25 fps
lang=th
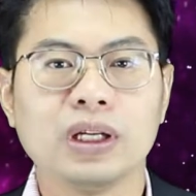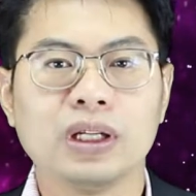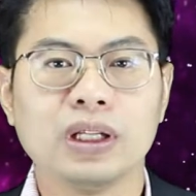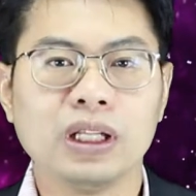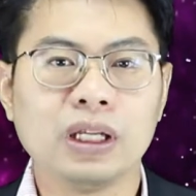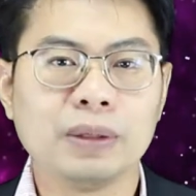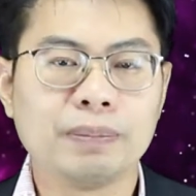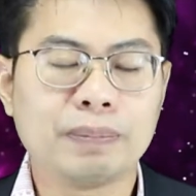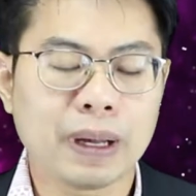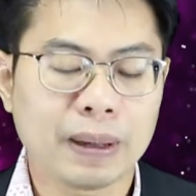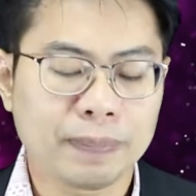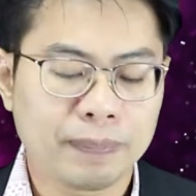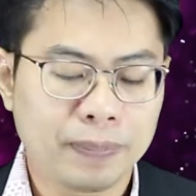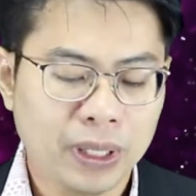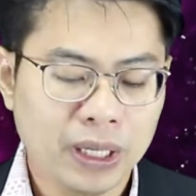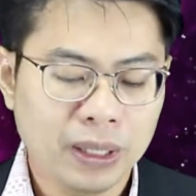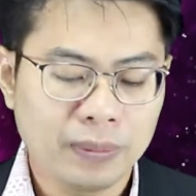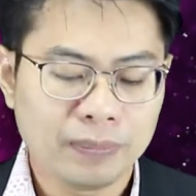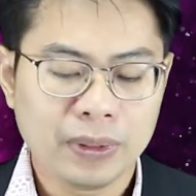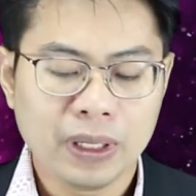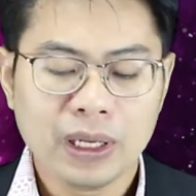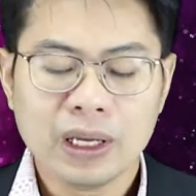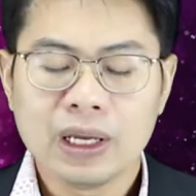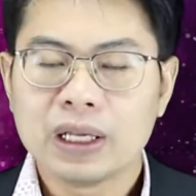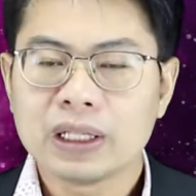หรือปรับเพิ่
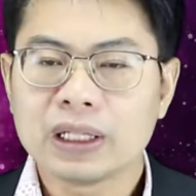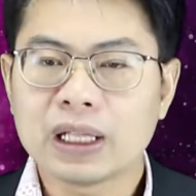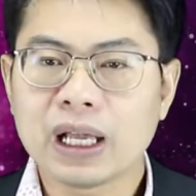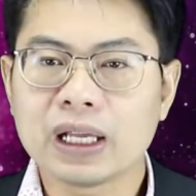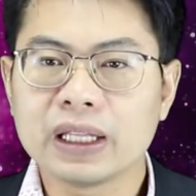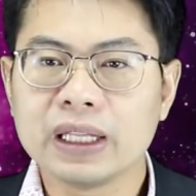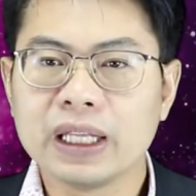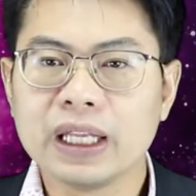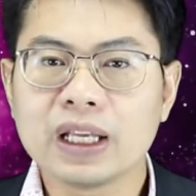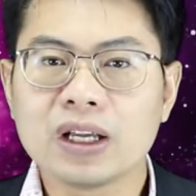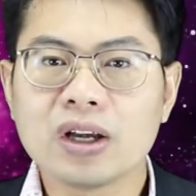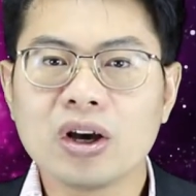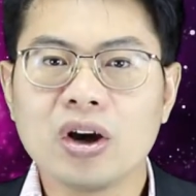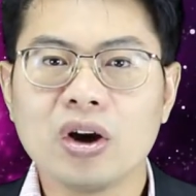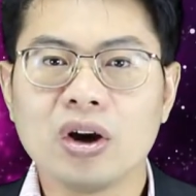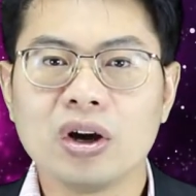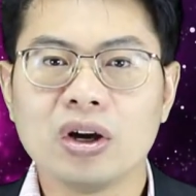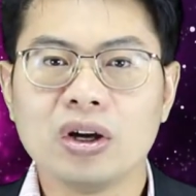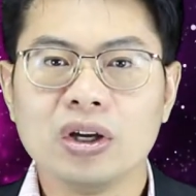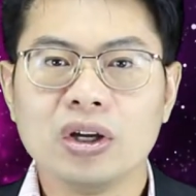มทั้งนี้ก็